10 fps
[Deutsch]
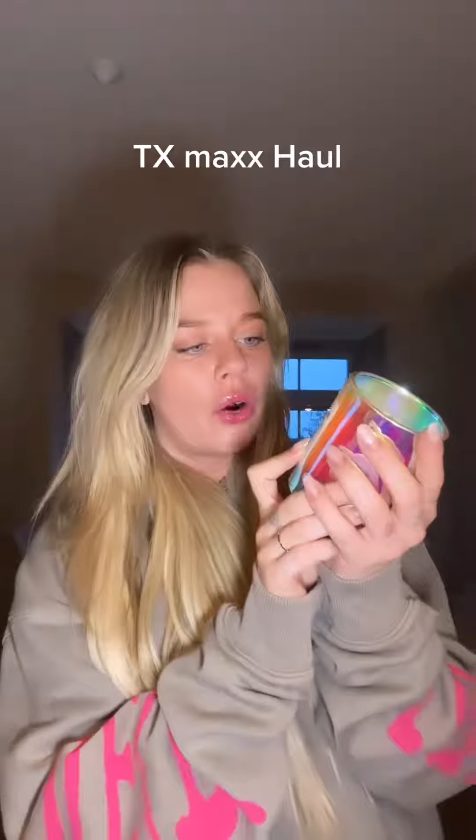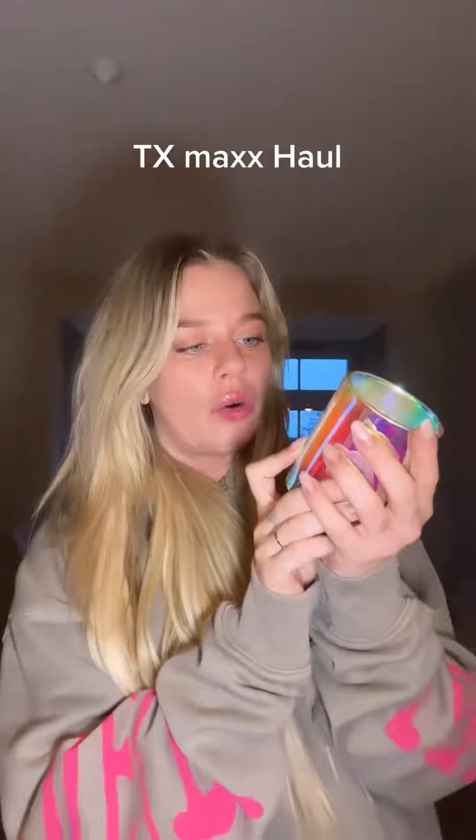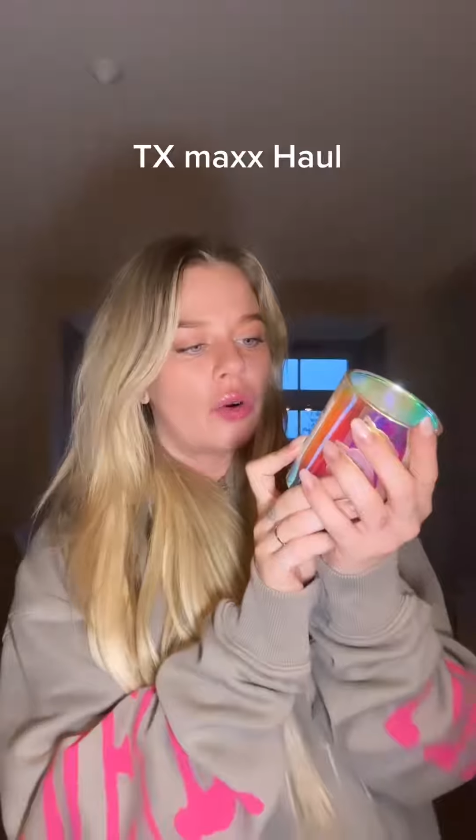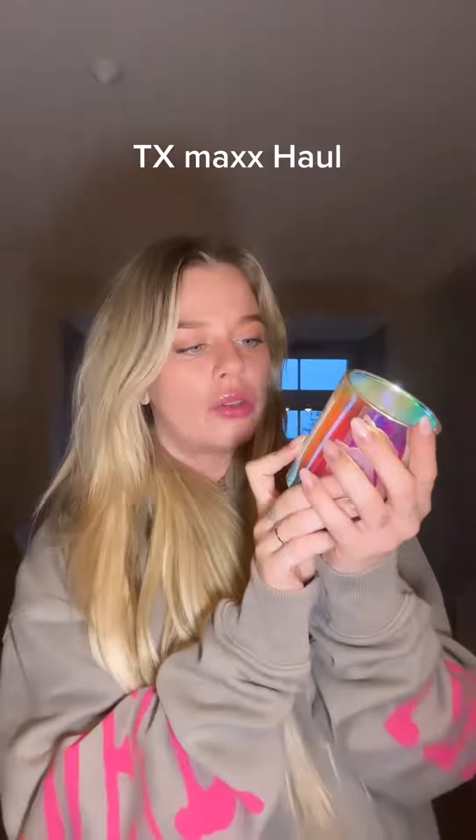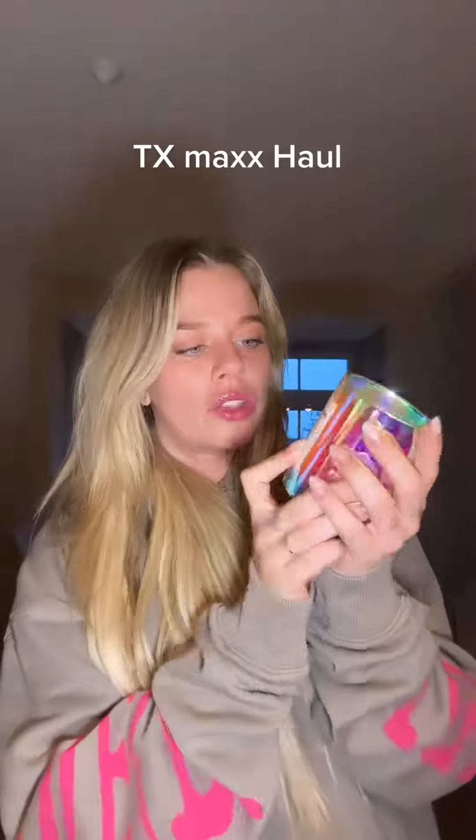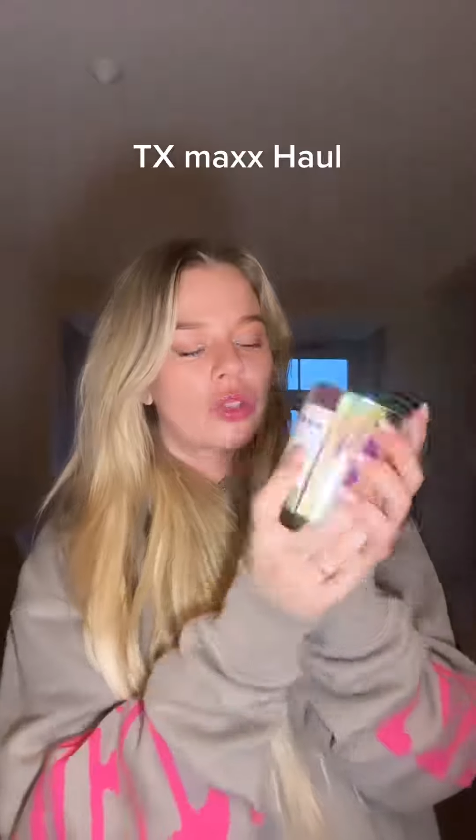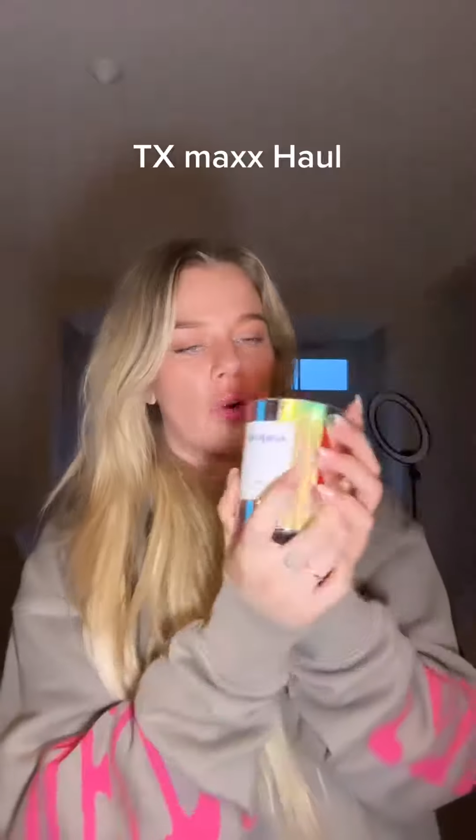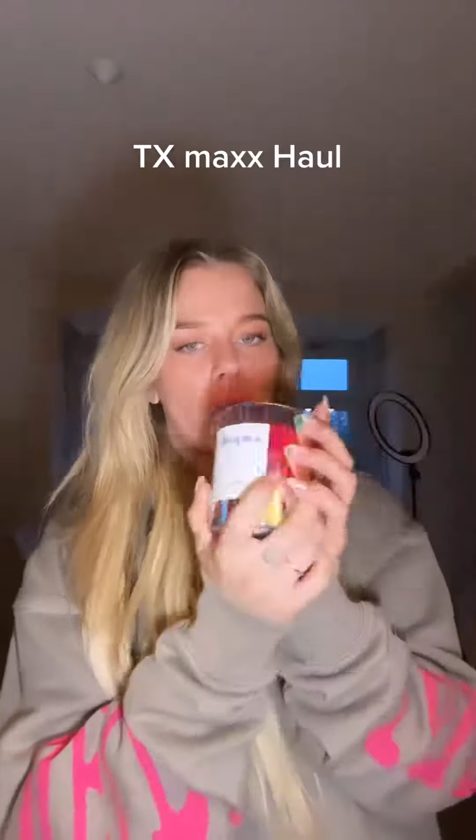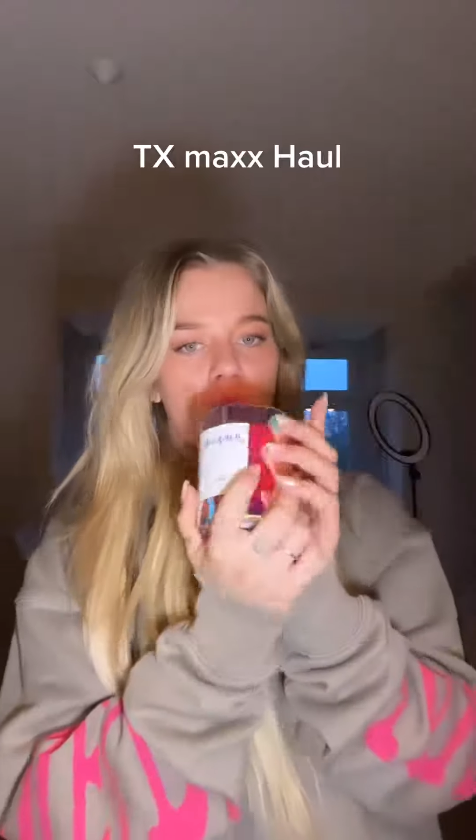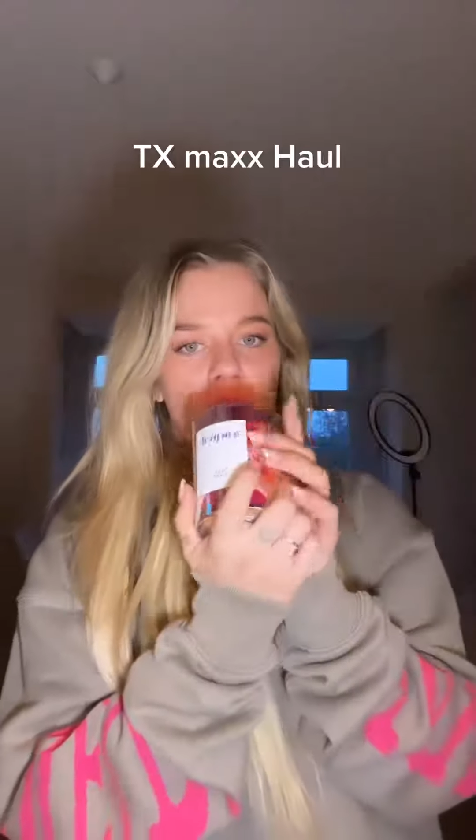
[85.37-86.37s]
und
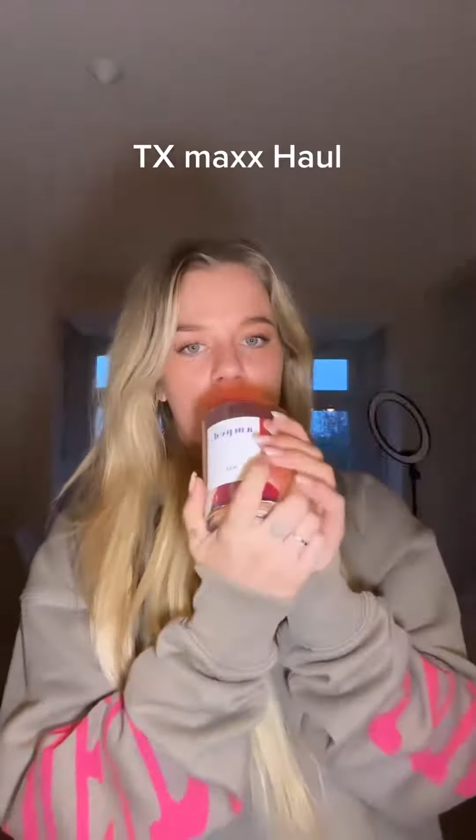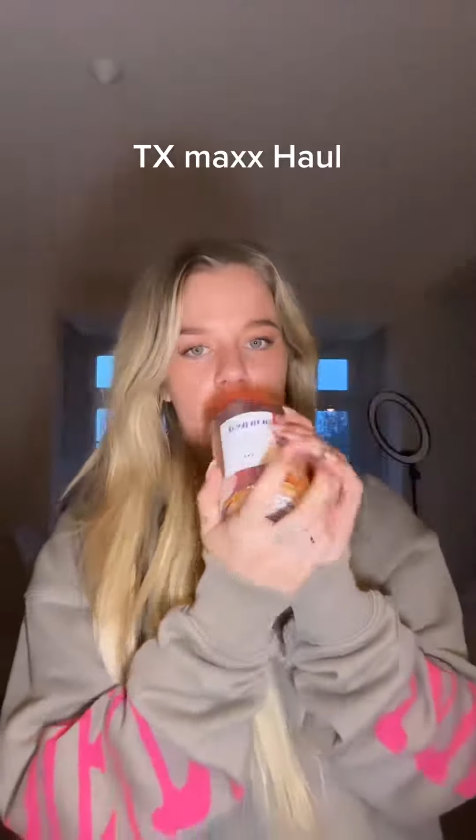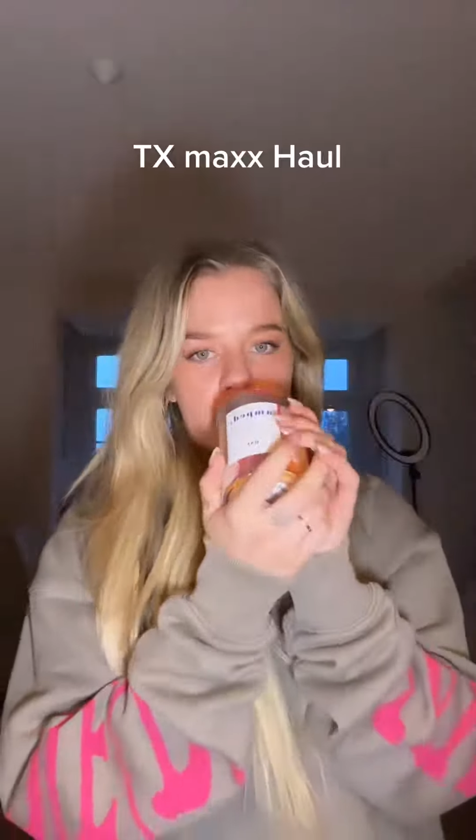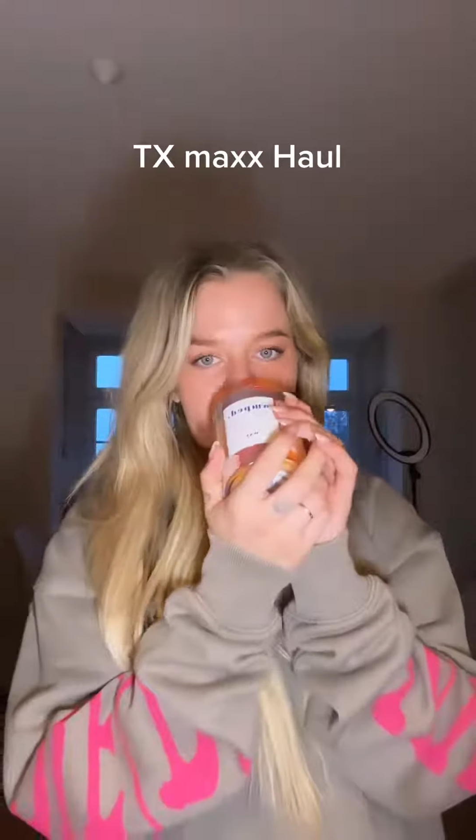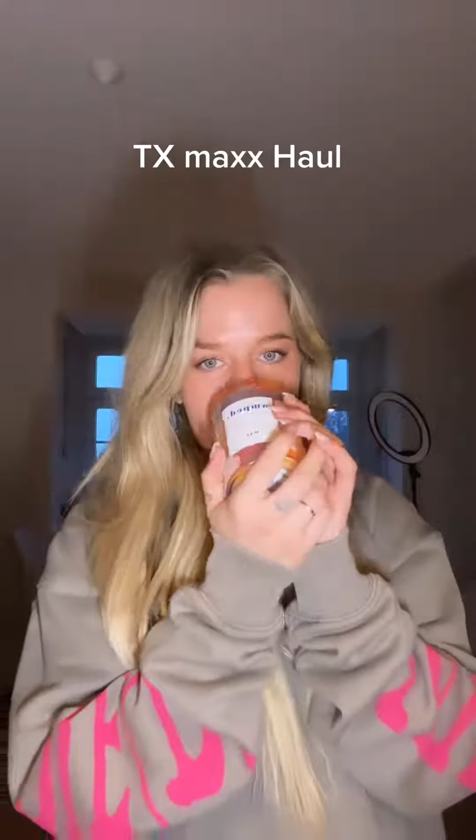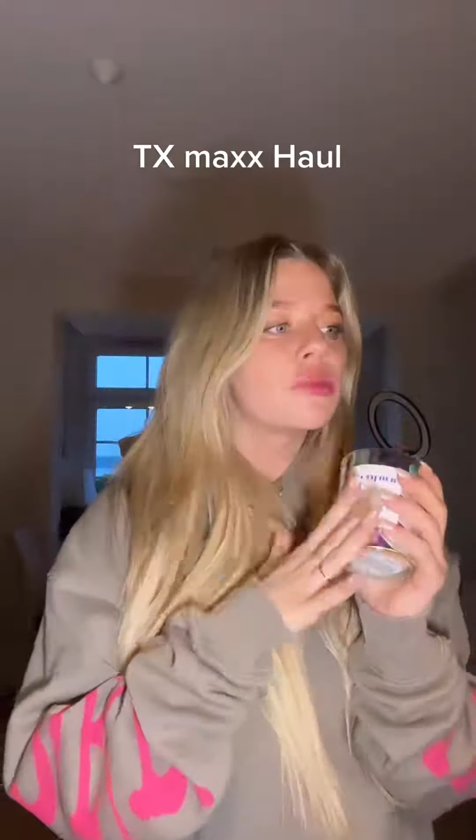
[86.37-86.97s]
Orchids.